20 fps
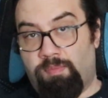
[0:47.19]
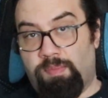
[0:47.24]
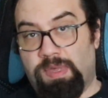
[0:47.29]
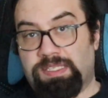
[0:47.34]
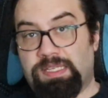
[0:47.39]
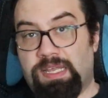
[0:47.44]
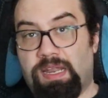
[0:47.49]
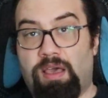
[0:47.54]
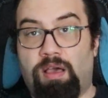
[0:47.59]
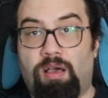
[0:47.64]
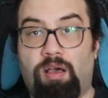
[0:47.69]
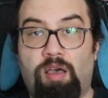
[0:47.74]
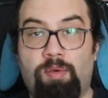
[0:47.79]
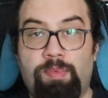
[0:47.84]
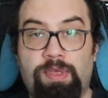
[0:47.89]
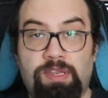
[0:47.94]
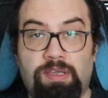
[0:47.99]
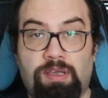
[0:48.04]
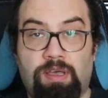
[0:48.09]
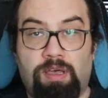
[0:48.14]
Mesela
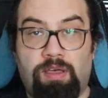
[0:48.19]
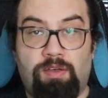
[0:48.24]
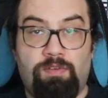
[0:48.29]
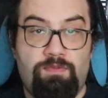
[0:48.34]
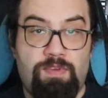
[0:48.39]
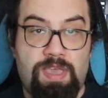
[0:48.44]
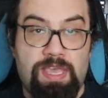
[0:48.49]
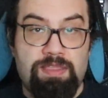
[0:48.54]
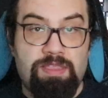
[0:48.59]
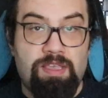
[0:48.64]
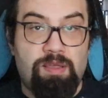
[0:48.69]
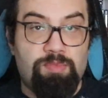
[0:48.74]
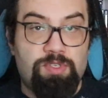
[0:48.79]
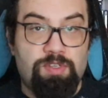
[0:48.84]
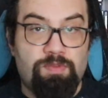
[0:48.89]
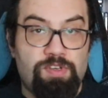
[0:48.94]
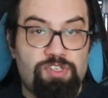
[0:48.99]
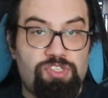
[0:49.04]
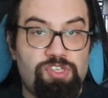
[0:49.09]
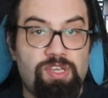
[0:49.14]
Amerika Vietnam
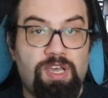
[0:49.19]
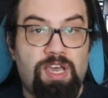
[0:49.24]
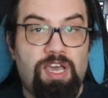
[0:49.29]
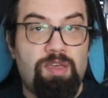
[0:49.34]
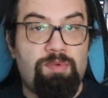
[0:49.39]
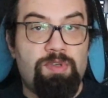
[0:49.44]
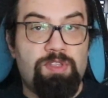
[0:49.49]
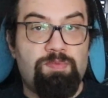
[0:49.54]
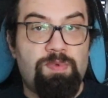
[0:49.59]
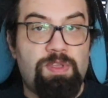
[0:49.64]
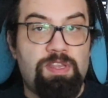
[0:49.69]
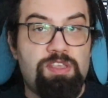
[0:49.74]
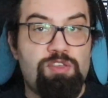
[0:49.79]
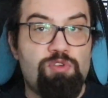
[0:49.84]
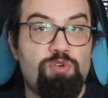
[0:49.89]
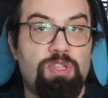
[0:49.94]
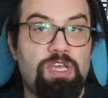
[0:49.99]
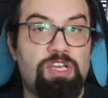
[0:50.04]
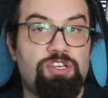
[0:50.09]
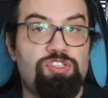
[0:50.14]
Savaşı'nı
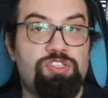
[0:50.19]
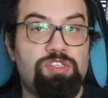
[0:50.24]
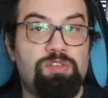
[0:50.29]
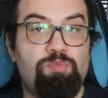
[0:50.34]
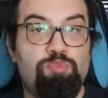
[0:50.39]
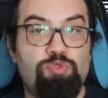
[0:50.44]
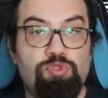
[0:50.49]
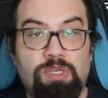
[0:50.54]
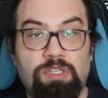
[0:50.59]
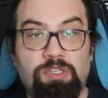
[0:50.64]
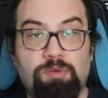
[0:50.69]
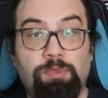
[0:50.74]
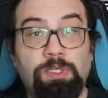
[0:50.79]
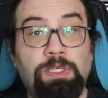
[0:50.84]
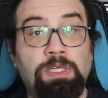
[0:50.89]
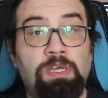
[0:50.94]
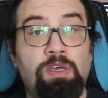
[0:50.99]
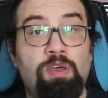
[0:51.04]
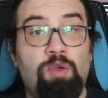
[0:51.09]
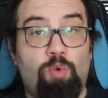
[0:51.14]
kaybetmenin yol açtığı
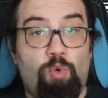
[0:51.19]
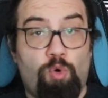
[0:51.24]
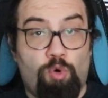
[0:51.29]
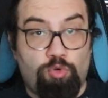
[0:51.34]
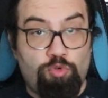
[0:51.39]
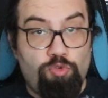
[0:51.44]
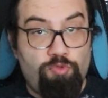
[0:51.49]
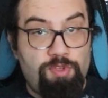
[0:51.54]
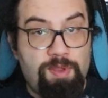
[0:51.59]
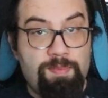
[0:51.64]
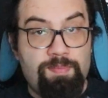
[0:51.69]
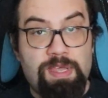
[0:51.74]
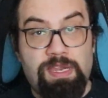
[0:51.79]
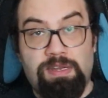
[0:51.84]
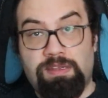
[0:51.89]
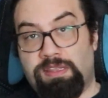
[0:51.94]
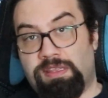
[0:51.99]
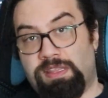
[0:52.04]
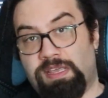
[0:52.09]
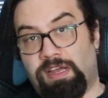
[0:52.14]
bunalımı korku
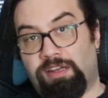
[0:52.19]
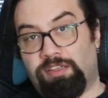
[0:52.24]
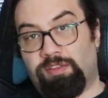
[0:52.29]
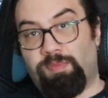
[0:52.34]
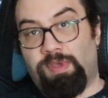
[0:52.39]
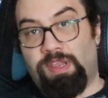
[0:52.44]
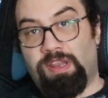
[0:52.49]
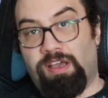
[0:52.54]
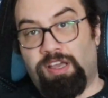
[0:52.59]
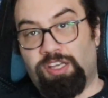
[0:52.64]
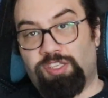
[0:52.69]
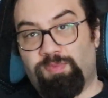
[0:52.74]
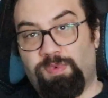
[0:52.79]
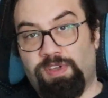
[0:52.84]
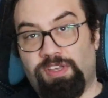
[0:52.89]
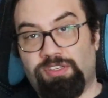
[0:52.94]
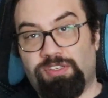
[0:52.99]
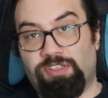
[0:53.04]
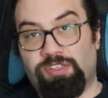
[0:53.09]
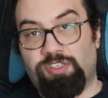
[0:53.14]
filmlerinin yardımıyla
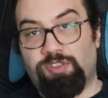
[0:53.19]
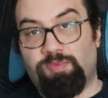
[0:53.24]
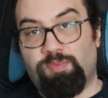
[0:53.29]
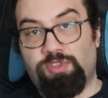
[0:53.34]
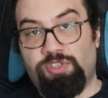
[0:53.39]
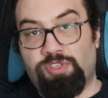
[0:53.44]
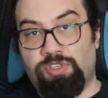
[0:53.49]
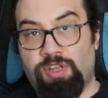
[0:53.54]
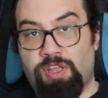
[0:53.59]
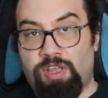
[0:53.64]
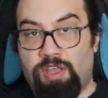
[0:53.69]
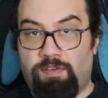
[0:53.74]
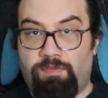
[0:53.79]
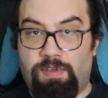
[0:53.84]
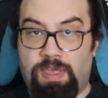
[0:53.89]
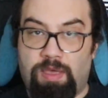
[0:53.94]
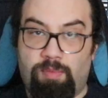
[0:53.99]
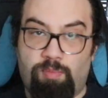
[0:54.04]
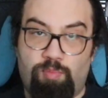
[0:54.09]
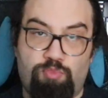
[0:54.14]
aşmaya çalışmış
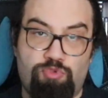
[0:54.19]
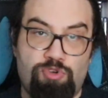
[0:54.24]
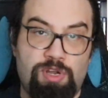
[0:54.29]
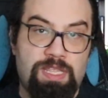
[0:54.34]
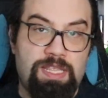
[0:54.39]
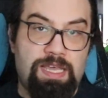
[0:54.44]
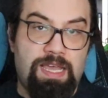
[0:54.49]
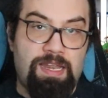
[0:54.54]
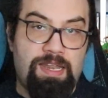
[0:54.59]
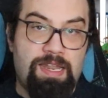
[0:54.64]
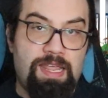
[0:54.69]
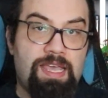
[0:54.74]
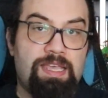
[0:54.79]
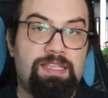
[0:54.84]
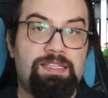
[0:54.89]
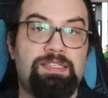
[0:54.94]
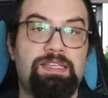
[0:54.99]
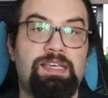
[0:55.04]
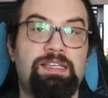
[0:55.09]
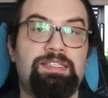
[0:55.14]
ve bu
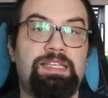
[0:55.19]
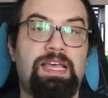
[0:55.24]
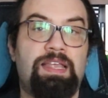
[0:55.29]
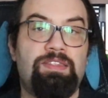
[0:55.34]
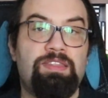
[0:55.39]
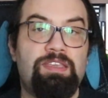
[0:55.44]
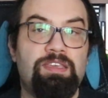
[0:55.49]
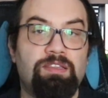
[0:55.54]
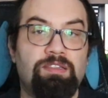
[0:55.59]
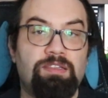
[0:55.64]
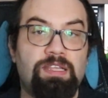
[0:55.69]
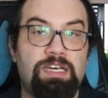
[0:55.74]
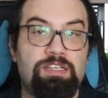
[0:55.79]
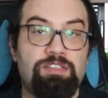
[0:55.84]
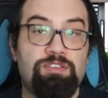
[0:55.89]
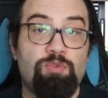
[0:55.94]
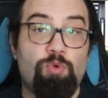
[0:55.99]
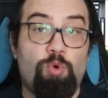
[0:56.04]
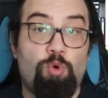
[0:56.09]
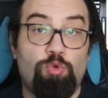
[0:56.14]
nedenle 80'li
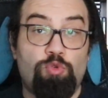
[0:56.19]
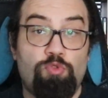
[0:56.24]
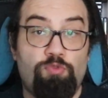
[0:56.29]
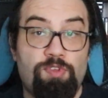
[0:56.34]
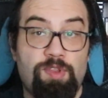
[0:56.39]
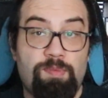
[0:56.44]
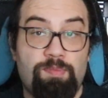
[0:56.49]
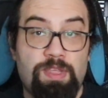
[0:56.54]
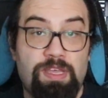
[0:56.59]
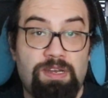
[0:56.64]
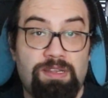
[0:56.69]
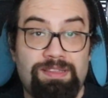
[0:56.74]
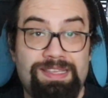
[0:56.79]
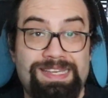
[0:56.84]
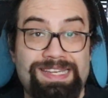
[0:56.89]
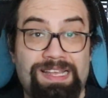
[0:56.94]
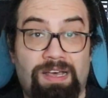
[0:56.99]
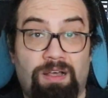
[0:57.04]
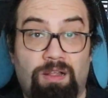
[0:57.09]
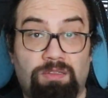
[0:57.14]
yıllar korku
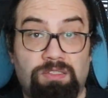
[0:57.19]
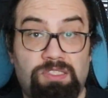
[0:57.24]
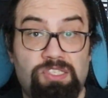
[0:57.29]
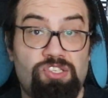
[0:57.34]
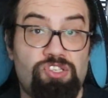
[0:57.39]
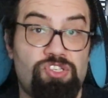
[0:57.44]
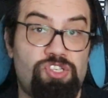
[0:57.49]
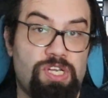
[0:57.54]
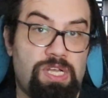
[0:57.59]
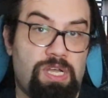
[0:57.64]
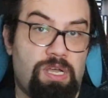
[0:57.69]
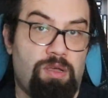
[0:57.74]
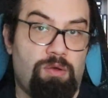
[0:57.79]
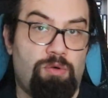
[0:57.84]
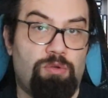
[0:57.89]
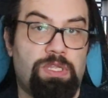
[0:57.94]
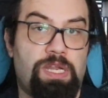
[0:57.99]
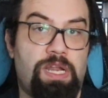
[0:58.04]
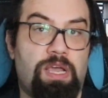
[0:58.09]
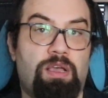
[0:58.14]
filmlerinin altın çağı
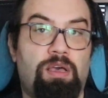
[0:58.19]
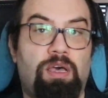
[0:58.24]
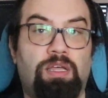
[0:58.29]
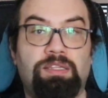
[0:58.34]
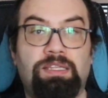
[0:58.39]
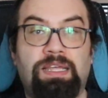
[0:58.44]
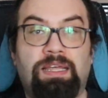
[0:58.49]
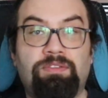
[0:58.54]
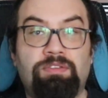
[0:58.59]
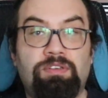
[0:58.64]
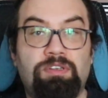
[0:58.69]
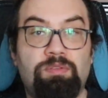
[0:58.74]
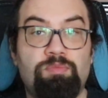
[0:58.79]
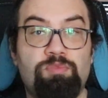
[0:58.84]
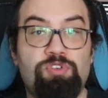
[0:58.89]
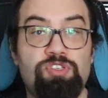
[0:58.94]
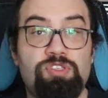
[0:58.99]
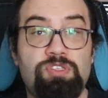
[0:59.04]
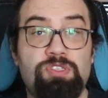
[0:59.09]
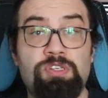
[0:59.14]
olarak
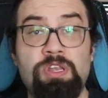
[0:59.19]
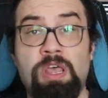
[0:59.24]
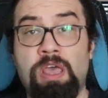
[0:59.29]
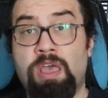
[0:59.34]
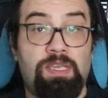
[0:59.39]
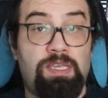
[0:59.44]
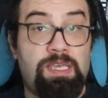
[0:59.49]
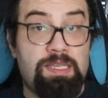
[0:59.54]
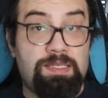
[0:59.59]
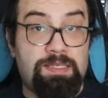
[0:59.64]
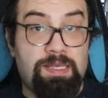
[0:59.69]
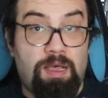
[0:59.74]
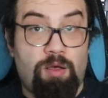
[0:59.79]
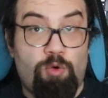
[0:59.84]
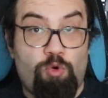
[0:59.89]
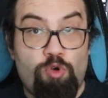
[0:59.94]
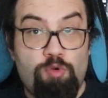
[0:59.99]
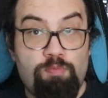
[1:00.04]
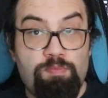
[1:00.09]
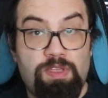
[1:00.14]
adlandırılmıştır
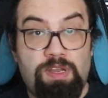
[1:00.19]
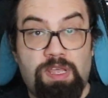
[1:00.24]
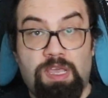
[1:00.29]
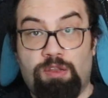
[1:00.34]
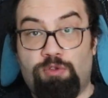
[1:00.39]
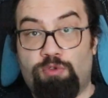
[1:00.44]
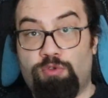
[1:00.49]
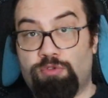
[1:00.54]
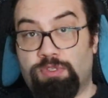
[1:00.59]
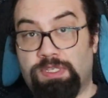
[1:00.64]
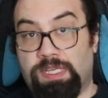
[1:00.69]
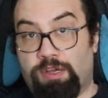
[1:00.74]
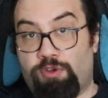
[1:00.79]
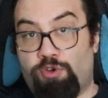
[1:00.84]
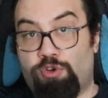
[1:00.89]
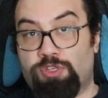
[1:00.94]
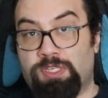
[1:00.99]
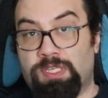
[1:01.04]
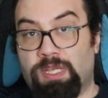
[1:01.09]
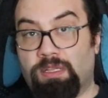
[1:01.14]
Keza 11 Eylül
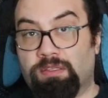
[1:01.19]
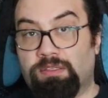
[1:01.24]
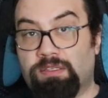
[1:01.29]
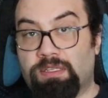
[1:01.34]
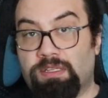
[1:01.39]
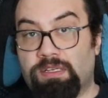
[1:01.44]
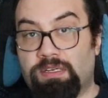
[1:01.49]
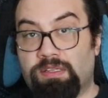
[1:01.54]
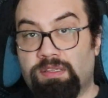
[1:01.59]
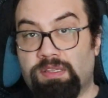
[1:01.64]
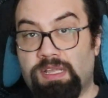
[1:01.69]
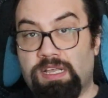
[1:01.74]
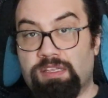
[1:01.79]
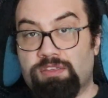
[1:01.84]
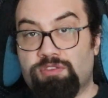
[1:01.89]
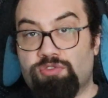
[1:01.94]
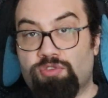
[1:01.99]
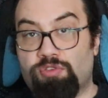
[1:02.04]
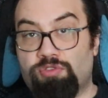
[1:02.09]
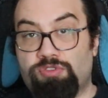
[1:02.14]
terör
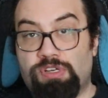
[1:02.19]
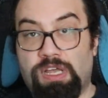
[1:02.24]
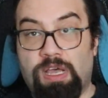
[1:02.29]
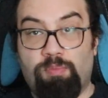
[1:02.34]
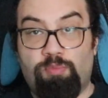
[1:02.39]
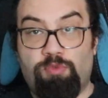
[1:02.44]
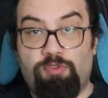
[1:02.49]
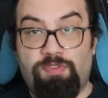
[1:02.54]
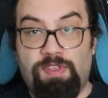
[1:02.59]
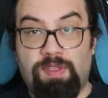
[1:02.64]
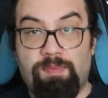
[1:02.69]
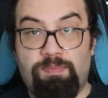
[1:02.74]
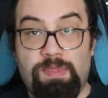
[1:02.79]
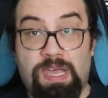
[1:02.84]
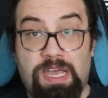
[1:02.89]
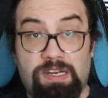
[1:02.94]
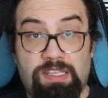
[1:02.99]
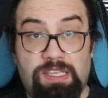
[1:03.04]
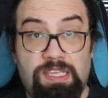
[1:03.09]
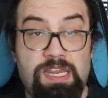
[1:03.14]
saldırılarından sonra bu
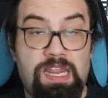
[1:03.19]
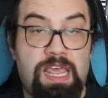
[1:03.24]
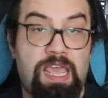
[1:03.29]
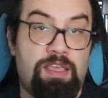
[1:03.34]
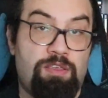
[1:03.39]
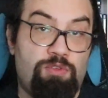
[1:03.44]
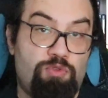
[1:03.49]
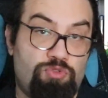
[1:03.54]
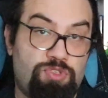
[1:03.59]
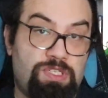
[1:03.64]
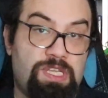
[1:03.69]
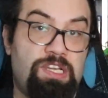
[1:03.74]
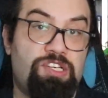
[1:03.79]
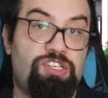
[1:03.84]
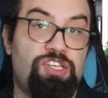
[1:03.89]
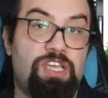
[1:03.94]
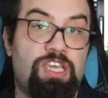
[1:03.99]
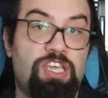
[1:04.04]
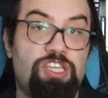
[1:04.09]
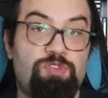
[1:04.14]
filmler yine
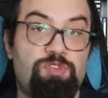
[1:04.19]
yükselişe